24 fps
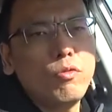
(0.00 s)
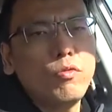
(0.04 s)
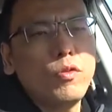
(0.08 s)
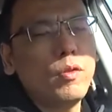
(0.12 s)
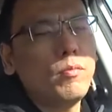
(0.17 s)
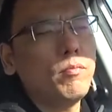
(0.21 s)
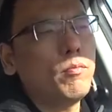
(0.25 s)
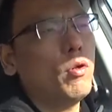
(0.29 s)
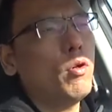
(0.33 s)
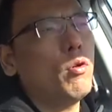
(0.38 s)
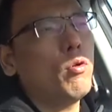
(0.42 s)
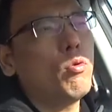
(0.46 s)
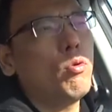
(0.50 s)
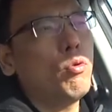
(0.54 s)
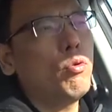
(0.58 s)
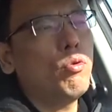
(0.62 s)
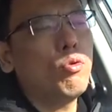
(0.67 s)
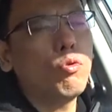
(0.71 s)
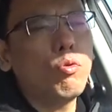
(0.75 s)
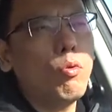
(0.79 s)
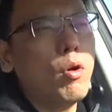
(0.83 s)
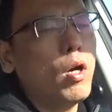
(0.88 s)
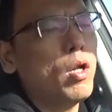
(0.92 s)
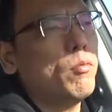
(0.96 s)
分包括运
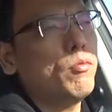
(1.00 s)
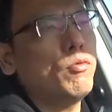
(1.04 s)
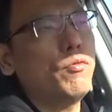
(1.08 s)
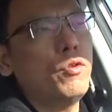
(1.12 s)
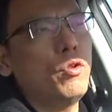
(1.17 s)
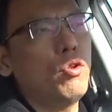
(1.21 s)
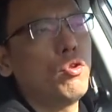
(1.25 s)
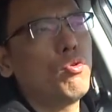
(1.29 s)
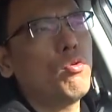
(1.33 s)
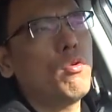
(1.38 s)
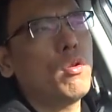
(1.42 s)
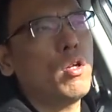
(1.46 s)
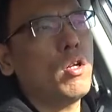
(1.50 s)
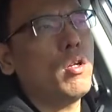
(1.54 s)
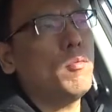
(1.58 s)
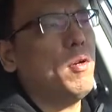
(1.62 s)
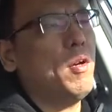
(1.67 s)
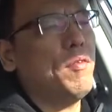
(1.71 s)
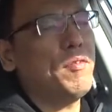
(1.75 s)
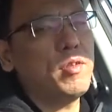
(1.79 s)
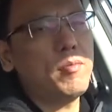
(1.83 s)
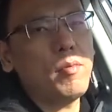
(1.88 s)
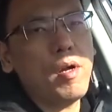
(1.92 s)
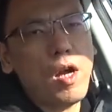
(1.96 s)
动化的部分做到了
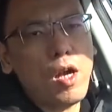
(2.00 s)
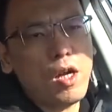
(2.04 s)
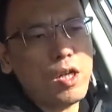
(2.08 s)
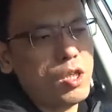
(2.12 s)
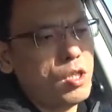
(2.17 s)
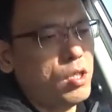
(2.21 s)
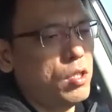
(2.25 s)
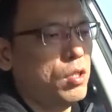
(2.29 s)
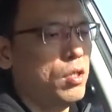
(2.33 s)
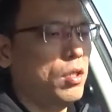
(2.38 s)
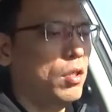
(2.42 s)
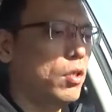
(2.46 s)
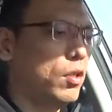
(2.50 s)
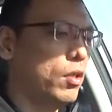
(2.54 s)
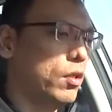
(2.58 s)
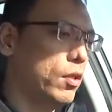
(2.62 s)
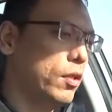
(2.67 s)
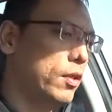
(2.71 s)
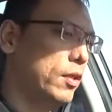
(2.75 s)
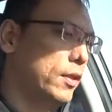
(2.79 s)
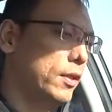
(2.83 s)
百分之八十。那